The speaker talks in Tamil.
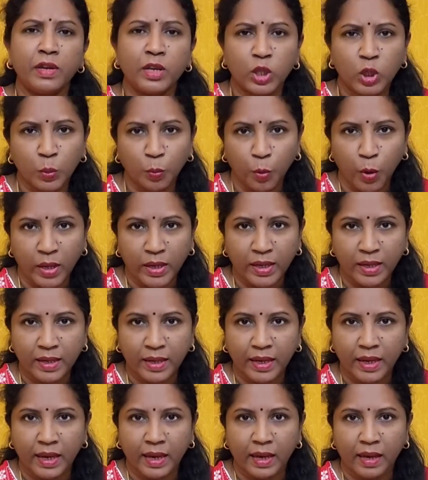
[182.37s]
வெறுத்து
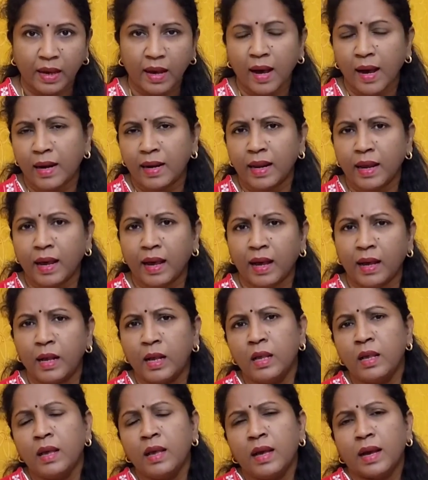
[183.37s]
போயிருக்கிறீங்க ஆனால்
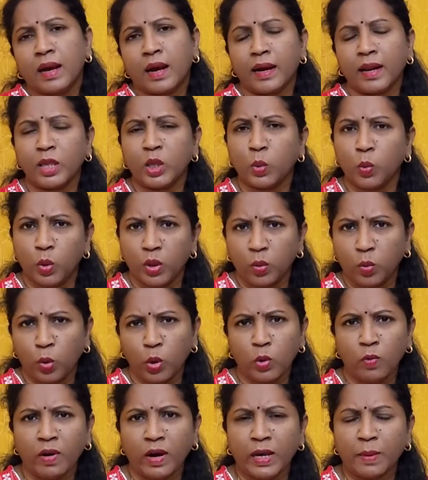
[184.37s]
கடந்த ஒரு
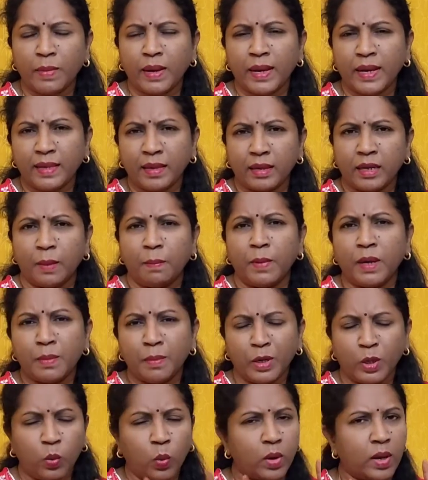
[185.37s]
ஒரு வாரமாக இந்த நம்பர்
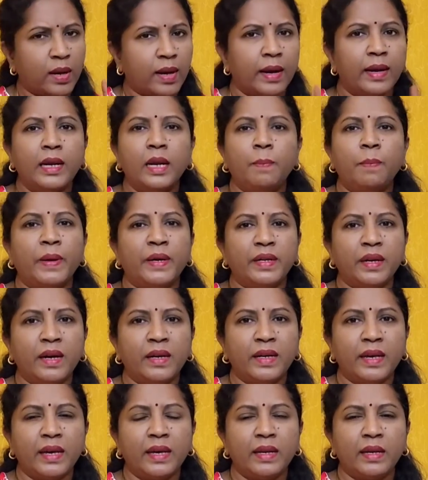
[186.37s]
மட்டும் உங்கள் கண்ணில்
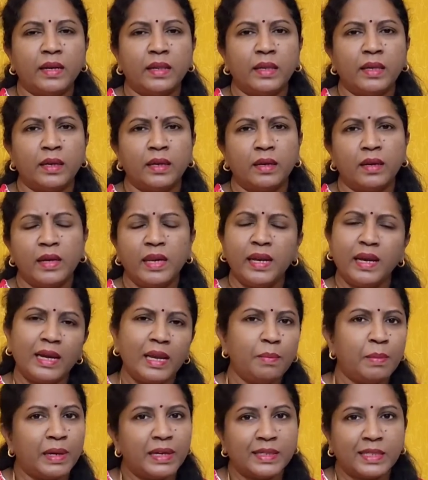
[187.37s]
பட்டுக்கிட்டே இருக்குது
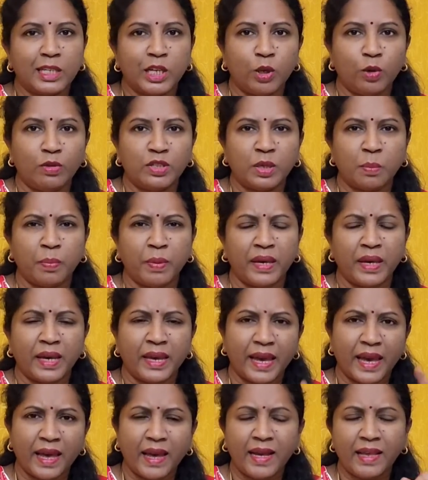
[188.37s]
நீங்களே மனசில் யோசிப்பீங்க
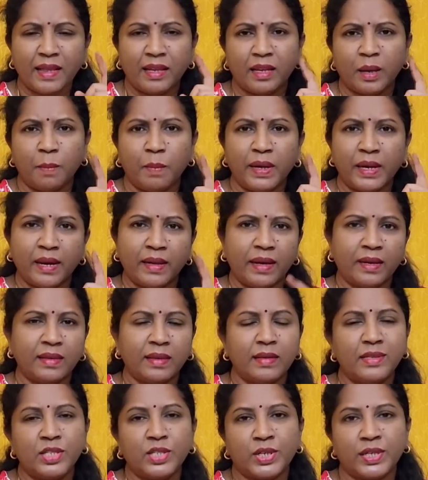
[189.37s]
ஏன் இந்த நம்பர் எனக்கு
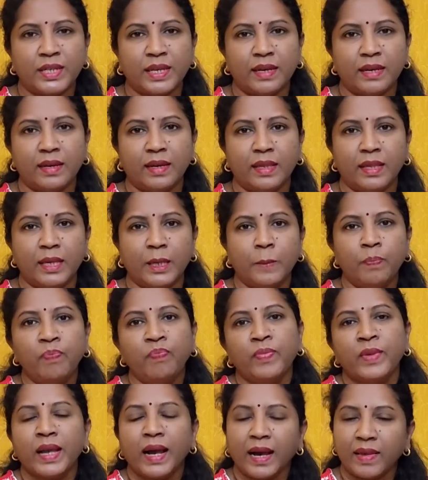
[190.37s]
தெரிஞ்சுக்கிட்டே இருக்குது
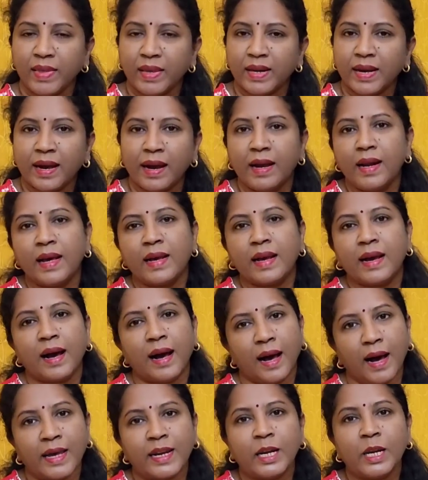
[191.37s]
அதற்கான
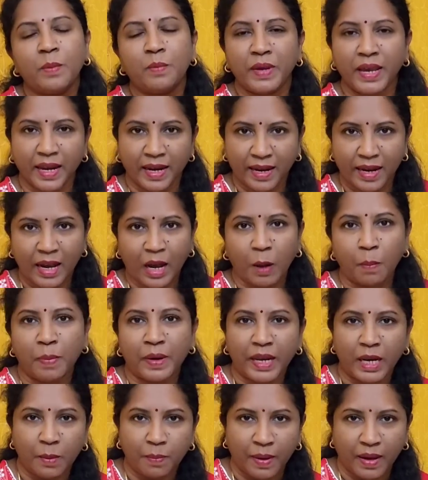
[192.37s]
காரணம் என்ன
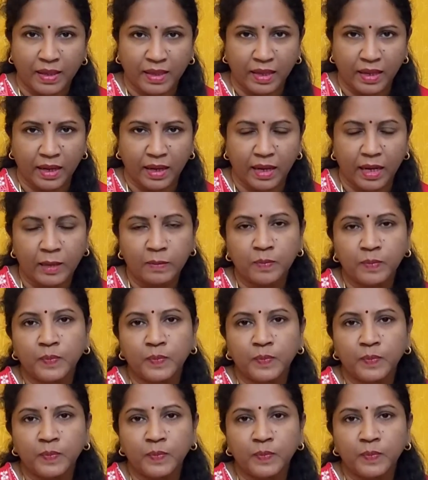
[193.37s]
அப்படின்னு பார்த்தீங்கன்னா